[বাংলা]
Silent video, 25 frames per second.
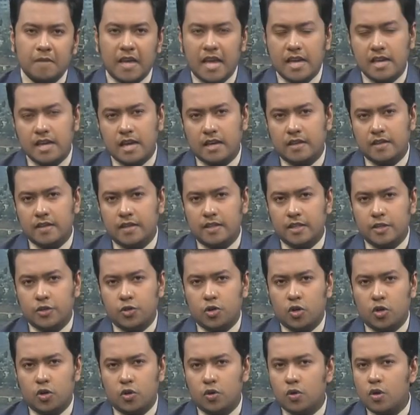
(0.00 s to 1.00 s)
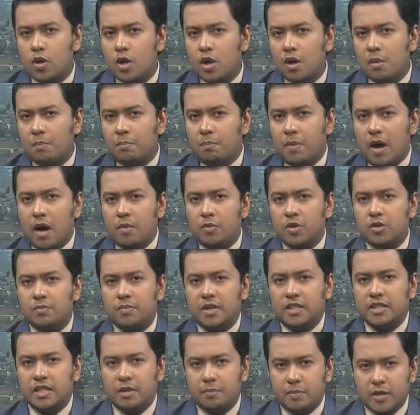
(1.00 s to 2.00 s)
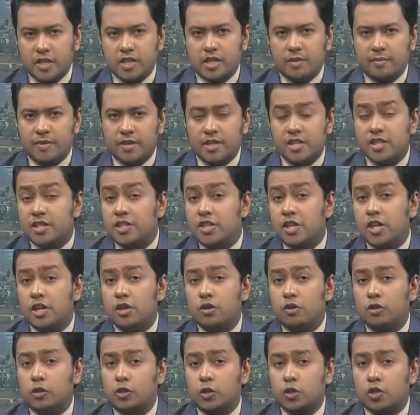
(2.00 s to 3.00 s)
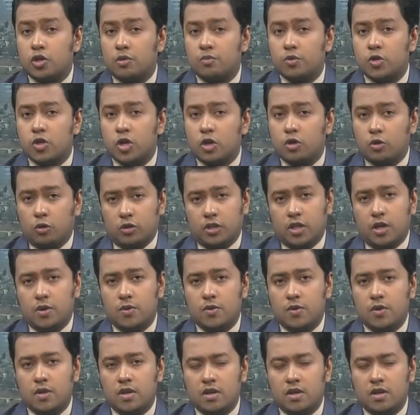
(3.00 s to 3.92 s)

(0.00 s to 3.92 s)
এই আকৃতির জন্য বামনবাদের পাশাপাশি জিনগত সমস্যার কথাও